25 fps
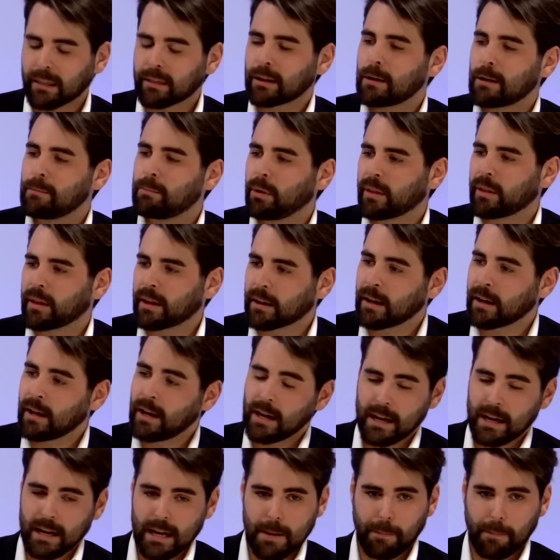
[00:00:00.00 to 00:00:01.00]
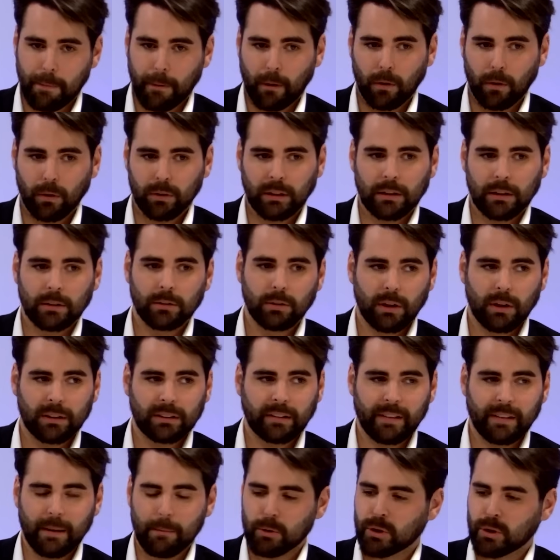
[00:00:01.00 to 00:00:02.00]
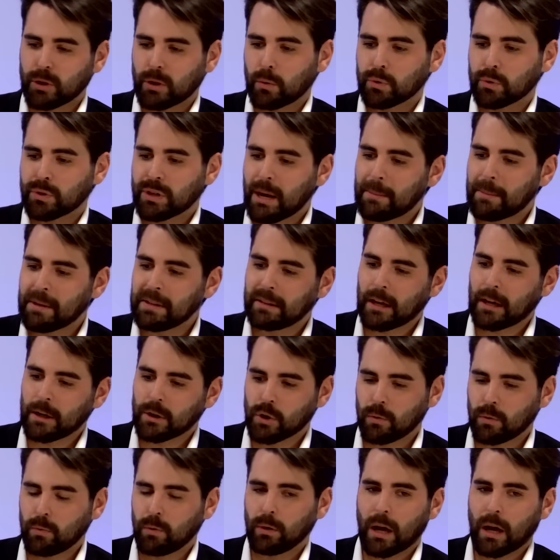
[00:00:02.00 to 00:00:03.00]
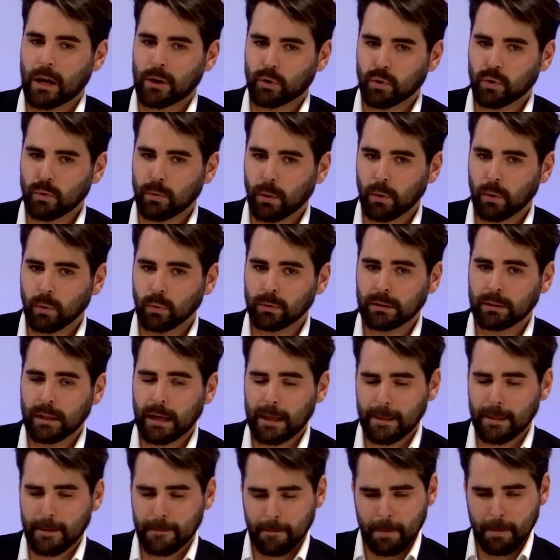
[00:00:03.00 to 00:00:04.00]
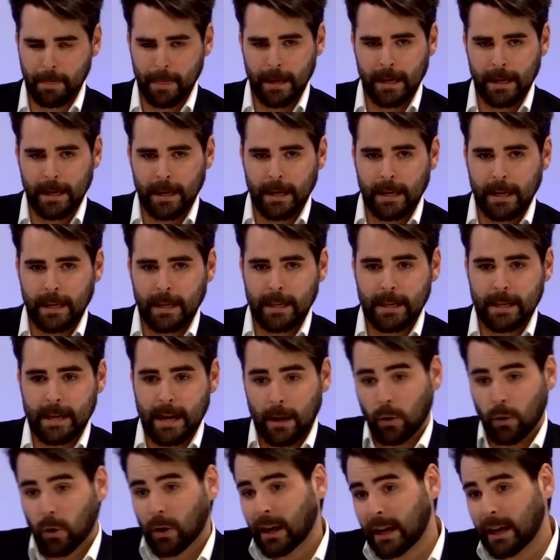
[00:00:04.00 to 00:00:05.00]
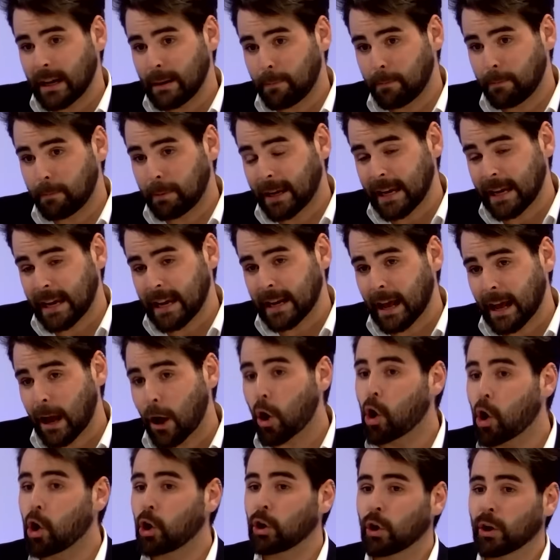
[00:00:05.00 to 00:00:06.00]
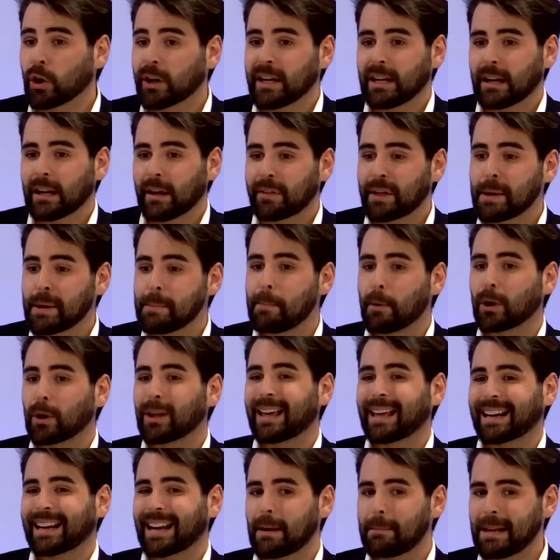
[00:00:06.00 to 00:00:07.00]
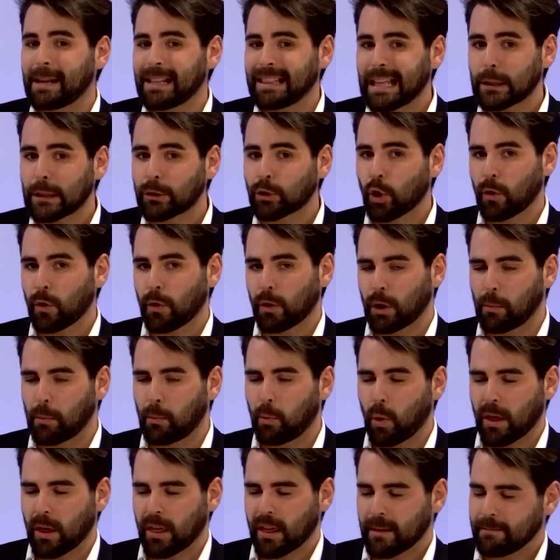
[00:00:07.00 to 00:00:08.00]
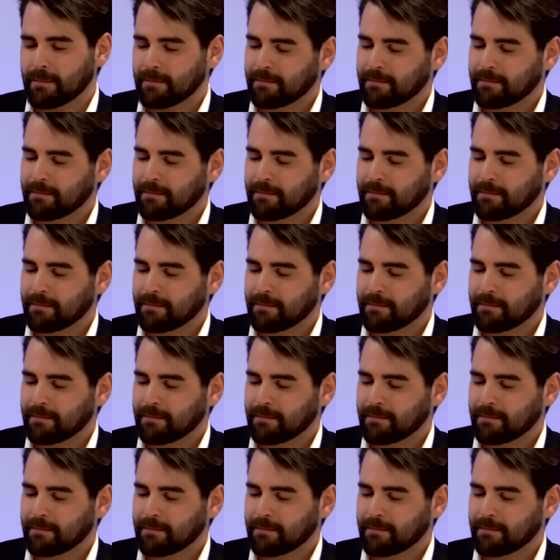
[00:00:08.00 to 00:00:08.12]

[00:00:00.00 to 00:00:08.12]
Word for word: el poder. Y por lo tanto atendemos exclusivamente a a su voluntad y a lo que él quiera o no quiere hacer porque realmente todo lo puede.